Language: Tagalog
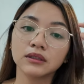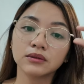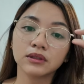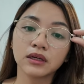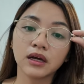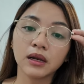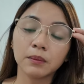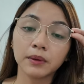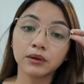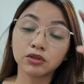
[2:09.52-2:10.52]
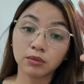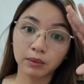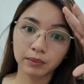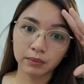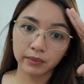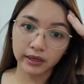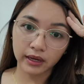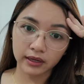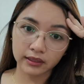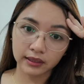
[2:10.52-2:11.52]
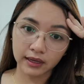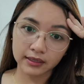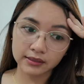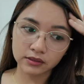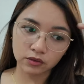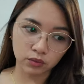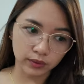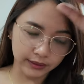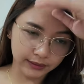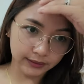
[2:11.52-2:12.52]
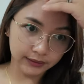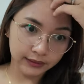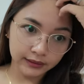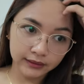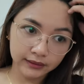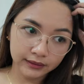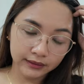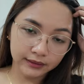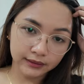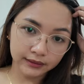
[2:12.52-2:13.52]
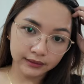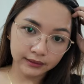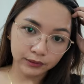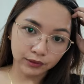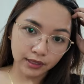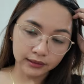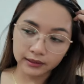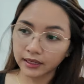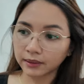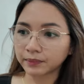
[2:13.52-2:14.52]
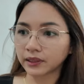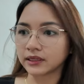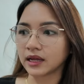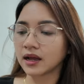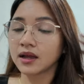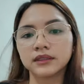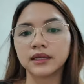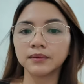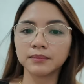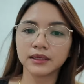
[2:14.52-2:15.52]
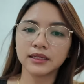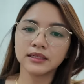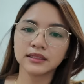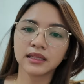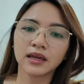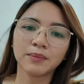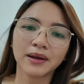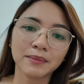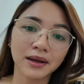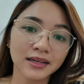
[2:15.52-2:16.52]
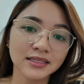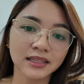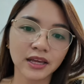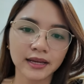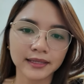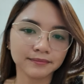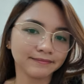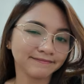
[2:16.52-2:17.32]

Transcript: hindi ko talaga alam paano siya mababayaran, guys. So, uh, good luck na lang, padlock. Tara, maglinis na tayo para makaalis na tayo agad.